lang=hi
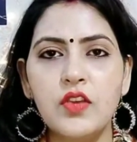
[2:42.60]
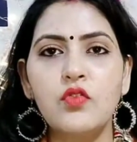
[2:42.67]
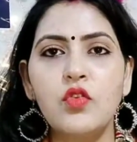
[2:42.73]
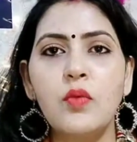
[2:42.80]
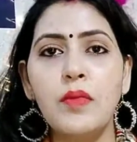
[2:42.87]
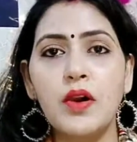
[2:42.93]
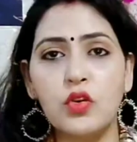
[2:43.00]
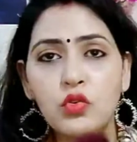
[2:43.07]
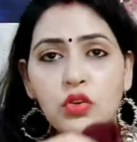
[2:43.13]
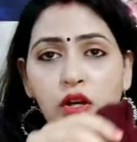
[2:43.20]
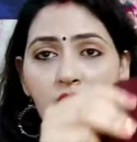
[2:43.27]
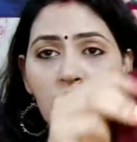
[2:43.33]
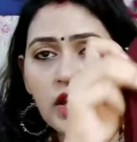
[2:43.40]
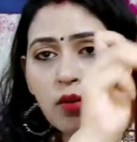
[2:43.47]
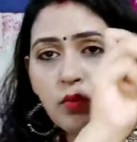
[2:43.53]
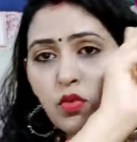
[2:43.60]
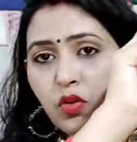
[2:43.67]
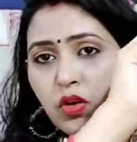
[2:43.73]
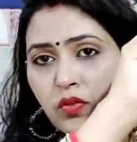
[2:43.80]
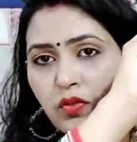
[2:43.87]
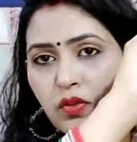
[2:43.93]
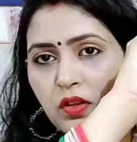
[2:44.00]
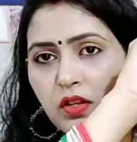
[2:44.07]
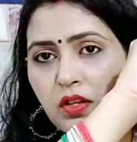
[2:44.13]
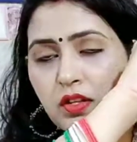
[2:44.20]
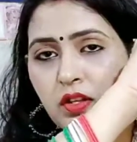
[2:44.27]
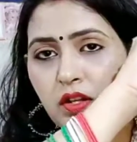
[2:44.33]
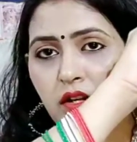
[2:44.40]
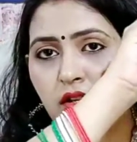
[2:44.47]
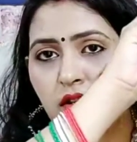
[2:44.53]
हूँ वो मरून कलर की ब्यूटीफुल सी
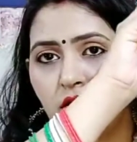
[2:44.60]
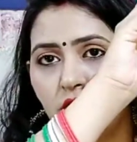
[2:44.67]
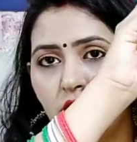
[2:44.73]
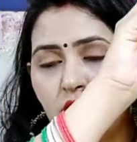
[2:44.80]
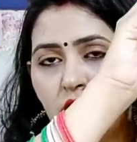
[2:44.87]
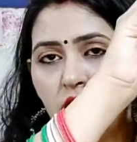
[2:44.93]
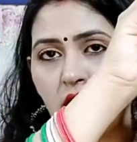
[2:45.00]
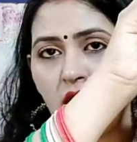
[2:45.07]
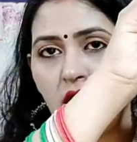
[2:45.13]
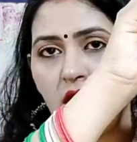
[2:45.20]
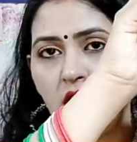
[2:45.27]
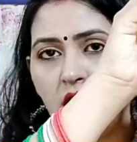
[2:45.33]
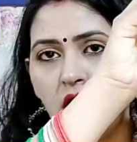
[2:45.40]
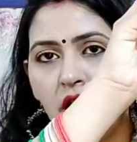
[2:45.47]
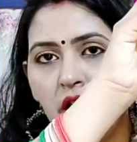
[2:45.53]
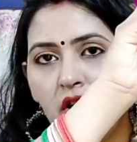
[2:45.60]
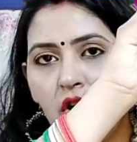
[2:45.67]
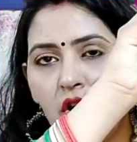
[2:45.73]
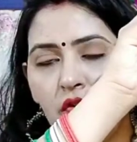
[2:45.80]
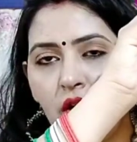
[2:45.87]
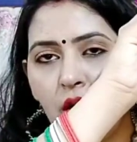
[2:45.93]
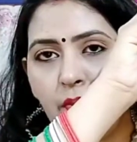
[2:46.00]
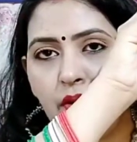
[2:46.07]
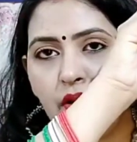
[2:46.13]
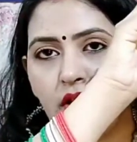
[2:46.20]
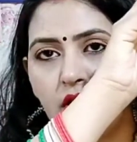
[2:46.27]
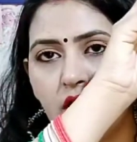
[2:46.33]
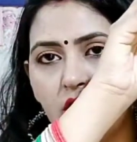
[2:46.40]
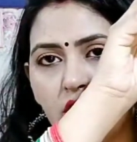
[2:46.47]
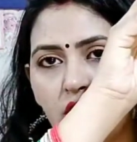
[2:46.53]
इस तरह से कुर्ती है रेन फैब्रिक
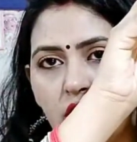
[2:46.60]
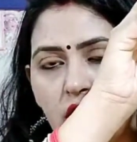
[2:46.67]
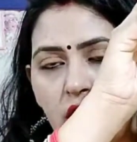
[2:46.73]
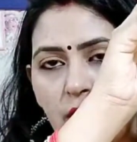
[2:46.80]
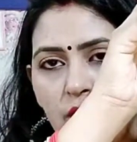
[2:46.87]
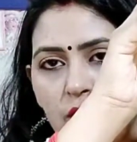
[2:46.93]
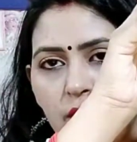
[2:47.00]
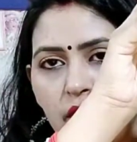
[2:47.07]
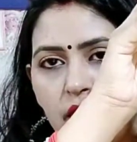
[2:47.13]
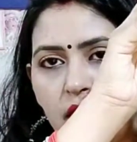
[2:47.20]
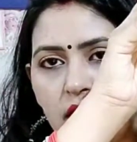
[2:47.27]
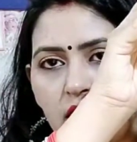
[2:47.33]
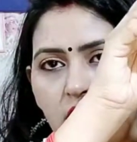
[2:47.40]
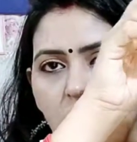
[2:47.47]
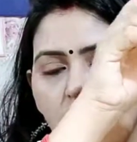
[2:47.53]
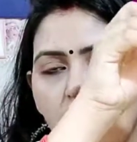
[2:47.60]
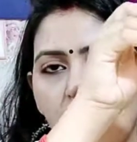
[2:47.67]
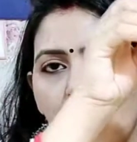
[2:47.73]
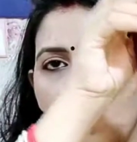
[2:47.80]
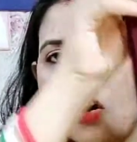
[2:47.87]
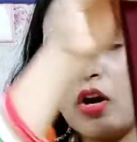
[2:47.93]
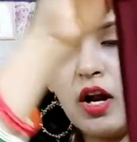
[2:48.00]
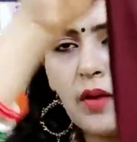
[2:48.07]
की ये कुर्ती आपको मिल जाती है और